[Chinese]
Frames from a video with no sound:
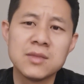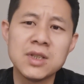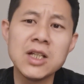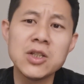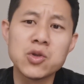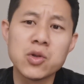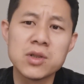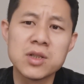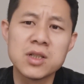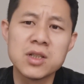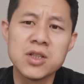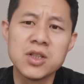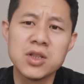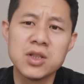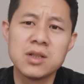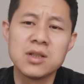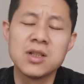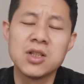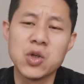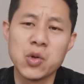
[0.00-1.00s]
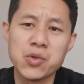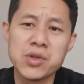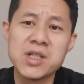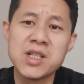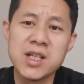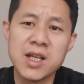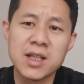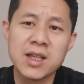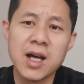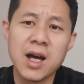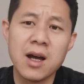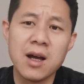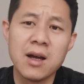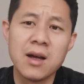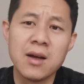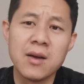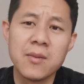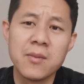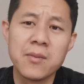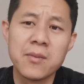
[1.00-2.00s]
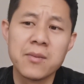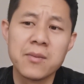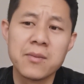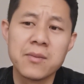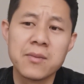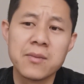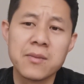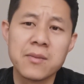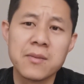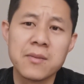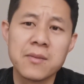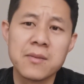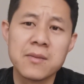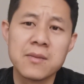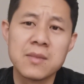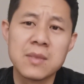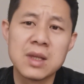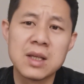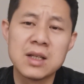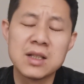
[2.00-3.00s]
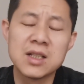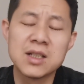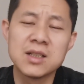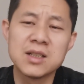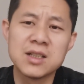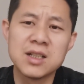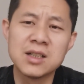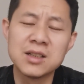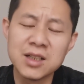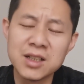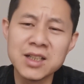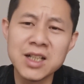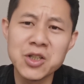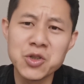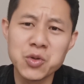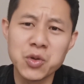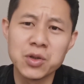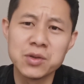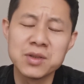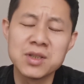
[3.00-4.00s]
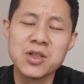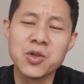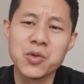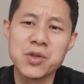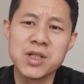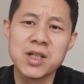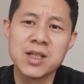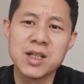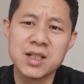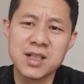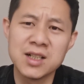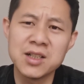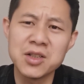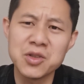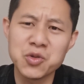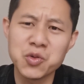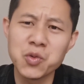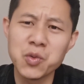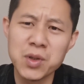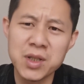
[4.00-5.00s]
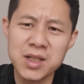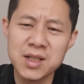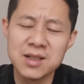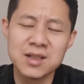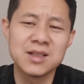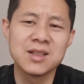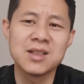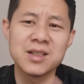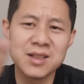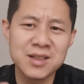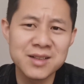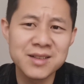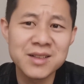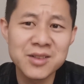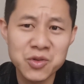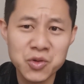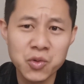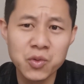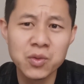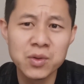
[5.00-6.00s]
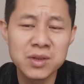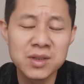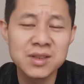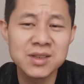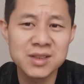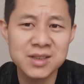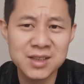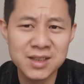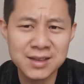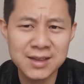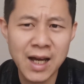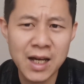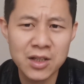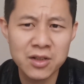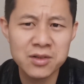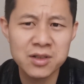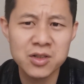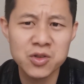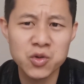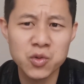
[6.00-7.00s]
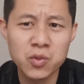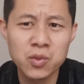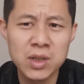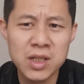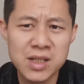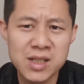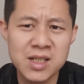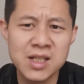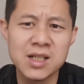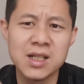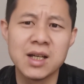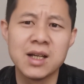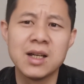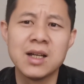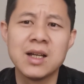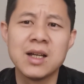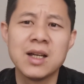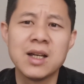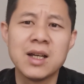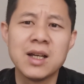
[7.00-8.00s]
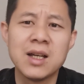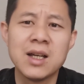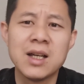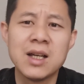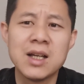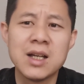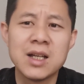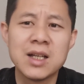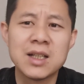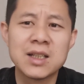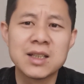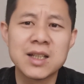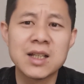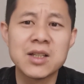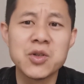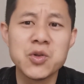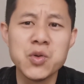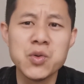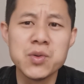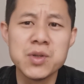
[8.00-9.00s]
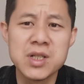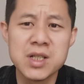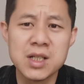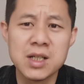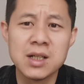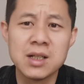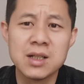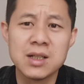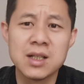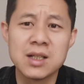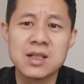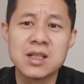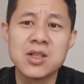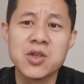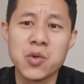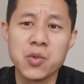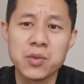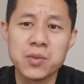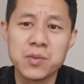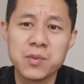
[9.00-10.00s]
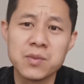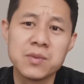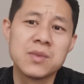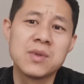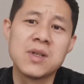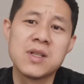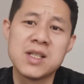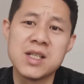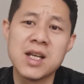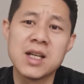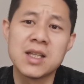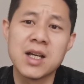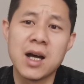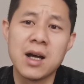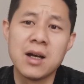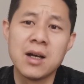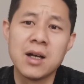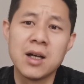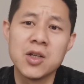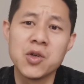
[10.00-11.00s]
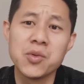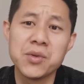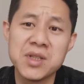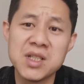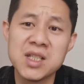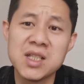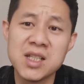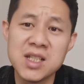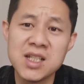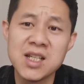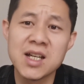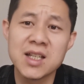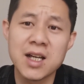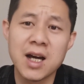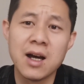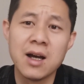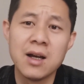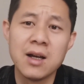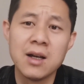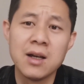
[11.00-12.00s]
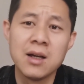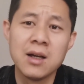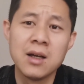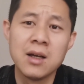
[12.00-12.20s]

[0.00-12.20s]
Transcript: 内存是有限的，人人的内存是有限的，人的处理、处大脑这个处理器，它的运行也是有限的、有极限的。